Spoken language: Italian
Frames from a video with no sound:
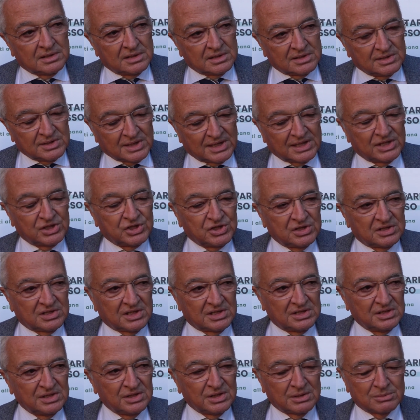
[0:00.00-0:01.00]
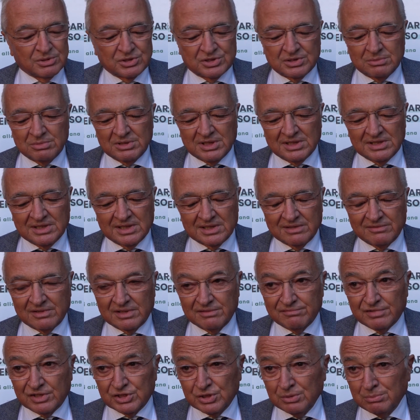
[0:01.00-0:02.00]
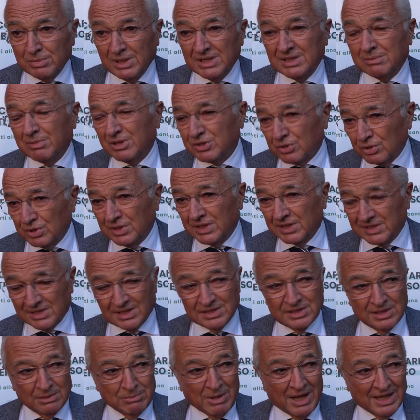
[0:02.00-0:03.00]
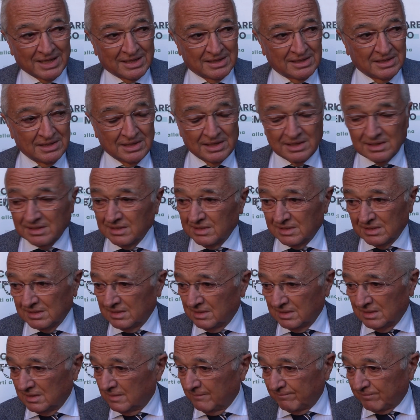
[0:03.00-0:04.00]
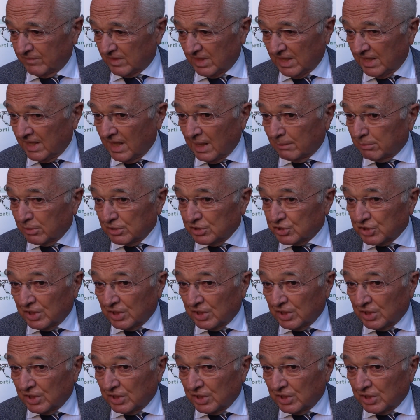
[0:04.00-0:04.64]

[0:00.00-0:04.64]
dare ai cittadini la possibilità di arrivare facilmente, ma togliere tante macchine da Napoli.